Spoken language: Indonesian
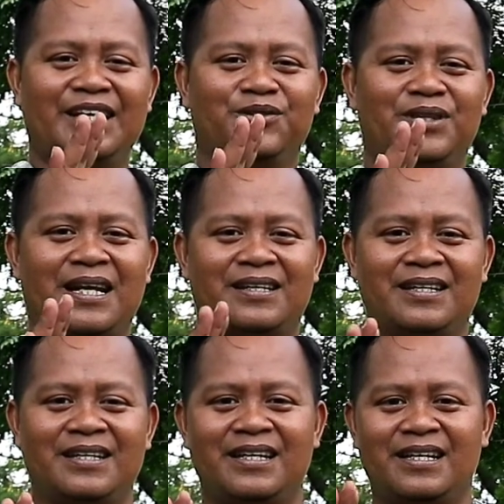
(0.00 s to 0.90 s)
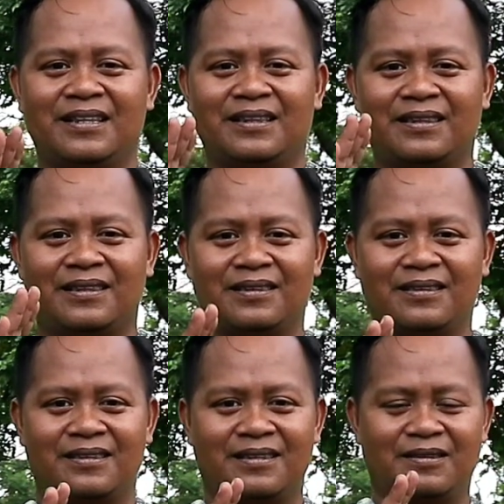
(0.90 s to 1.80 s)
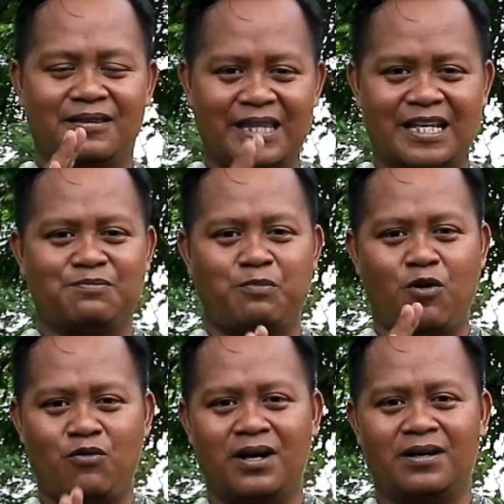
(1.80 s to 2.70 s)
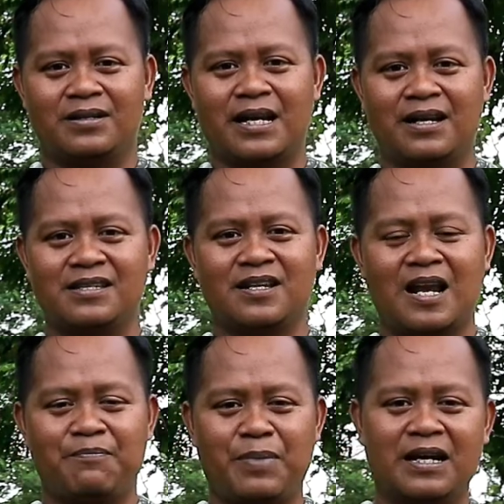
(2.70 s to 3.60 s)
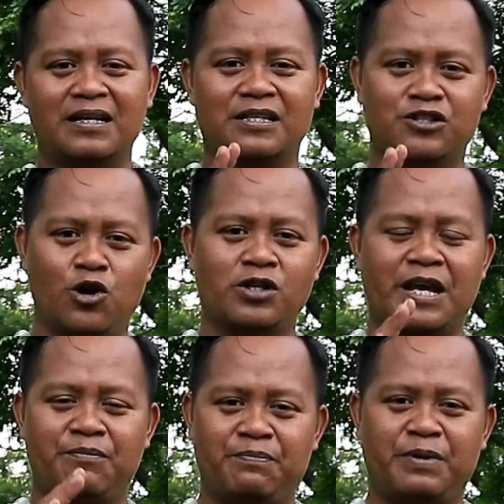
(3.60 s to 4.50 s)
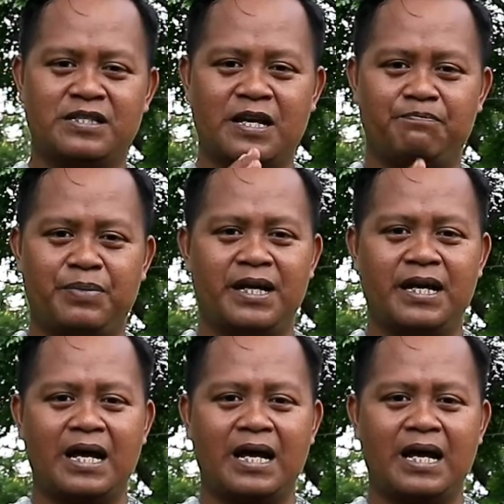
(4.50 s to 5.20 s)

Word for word: itu tadi tes power dari senapan gejluk semi PCP